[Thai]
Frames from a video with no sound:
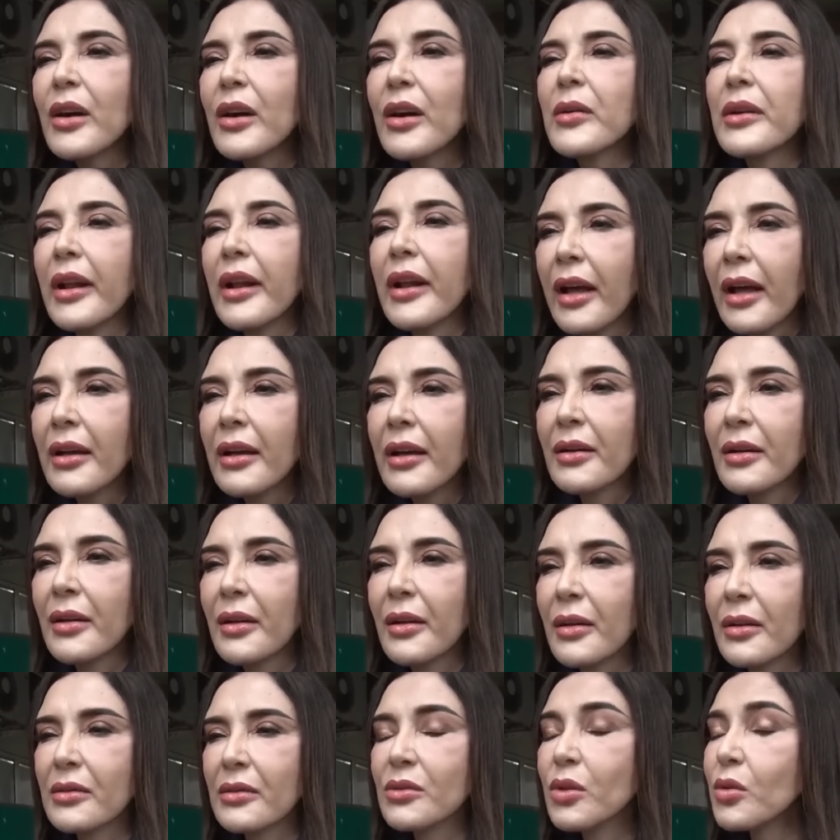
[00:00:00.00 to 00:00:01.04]
แล้วนะ
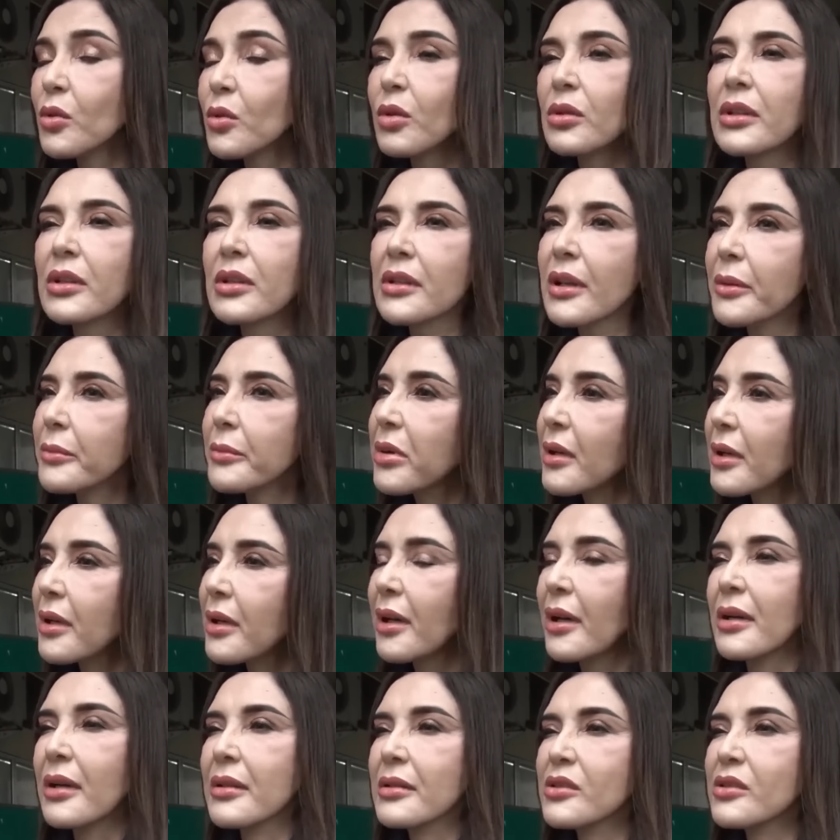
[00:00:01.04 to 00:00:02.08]
ทุกคนก็ทำ
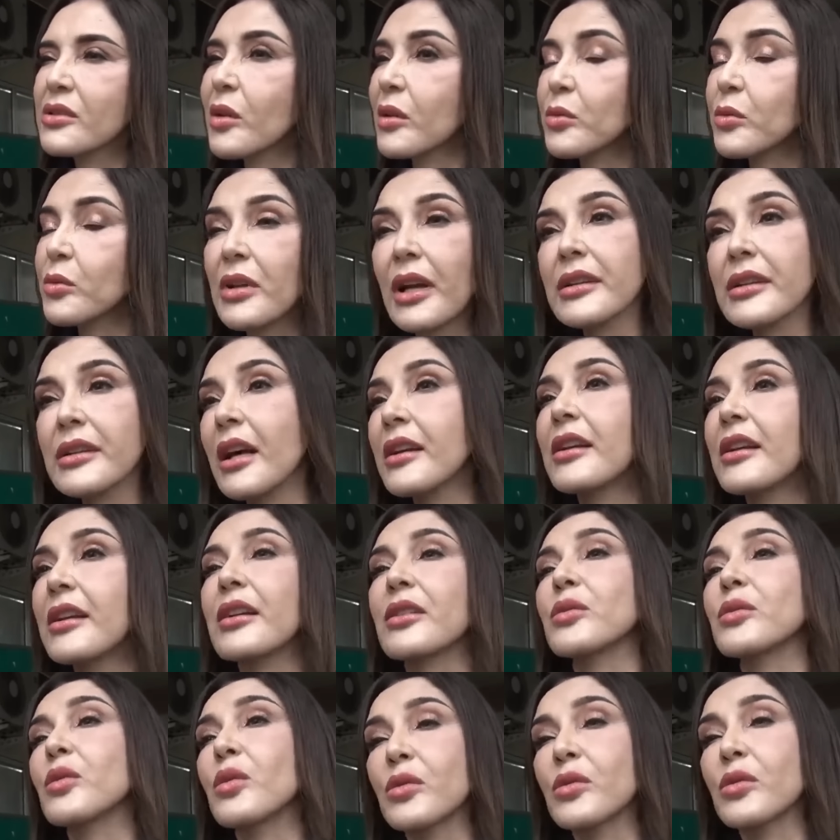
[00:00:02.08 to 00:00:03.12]
เพื่อจังหวัดอุทัยธานี
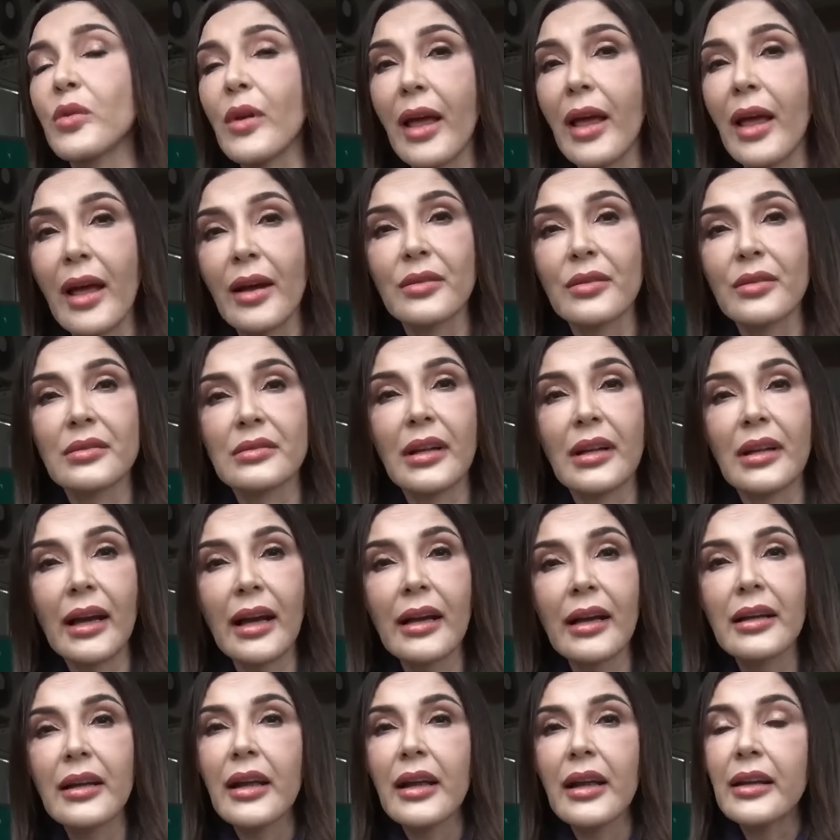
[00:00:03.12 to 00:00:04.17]
กันทุกคนอยู่แล้วนะ
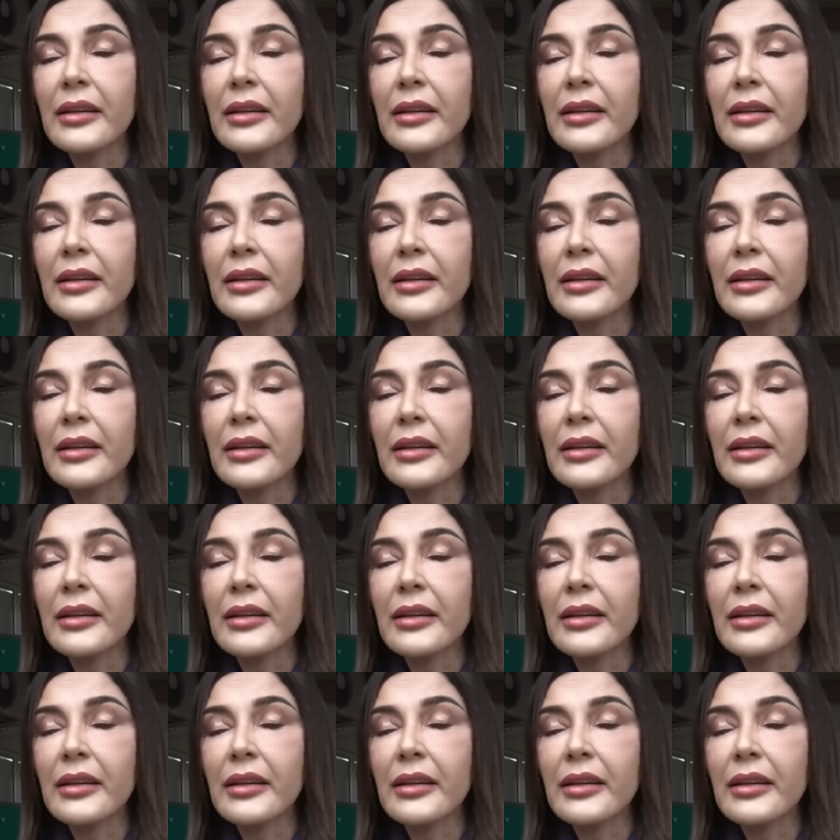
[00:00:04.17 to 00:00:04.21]
คะ